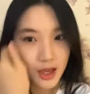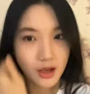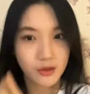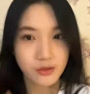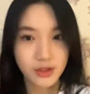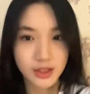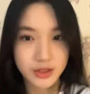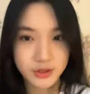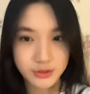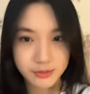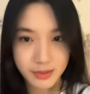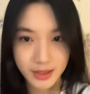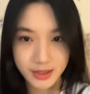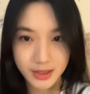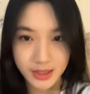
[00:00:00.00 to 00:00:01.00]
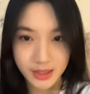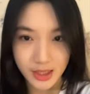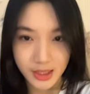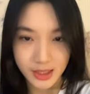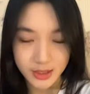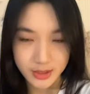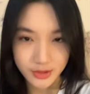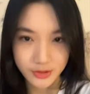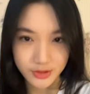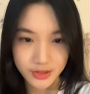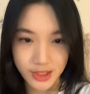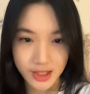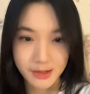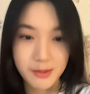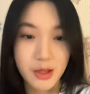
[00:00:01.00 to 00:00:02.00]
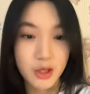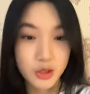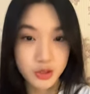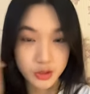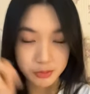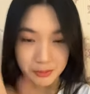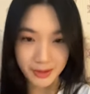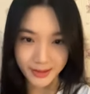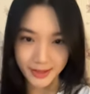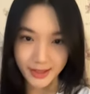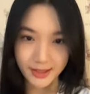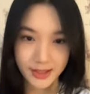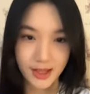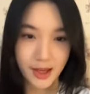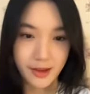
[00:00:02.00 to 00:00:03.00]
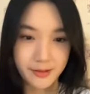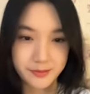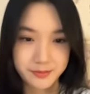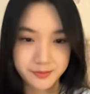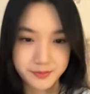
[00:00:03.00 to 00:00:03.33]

aku nggak jumatan nggak disuruh jadi jumatan kak